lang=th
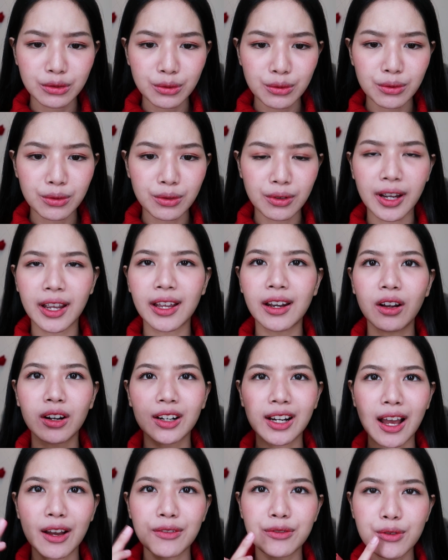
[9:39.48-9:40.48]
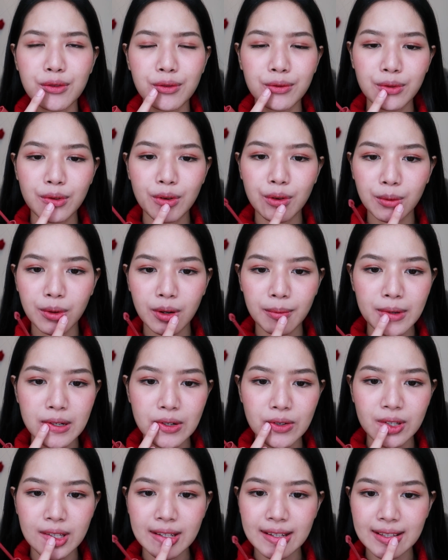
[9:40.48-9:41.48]
สวยลองทาฟุ้งๆเพราะมั
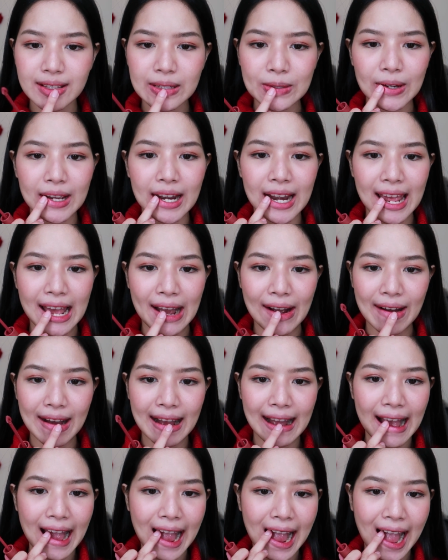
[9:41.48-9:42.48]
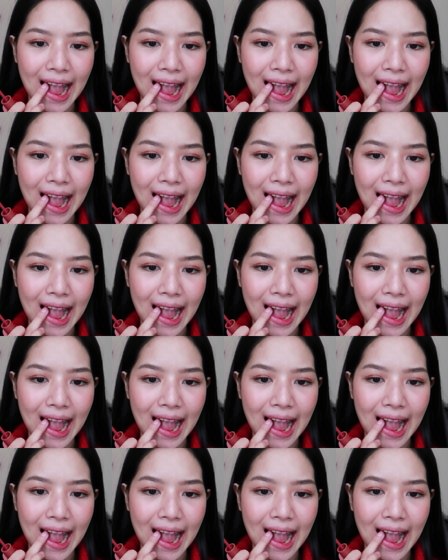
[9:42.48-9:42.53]
นรู้สึกสวยแล้วอะ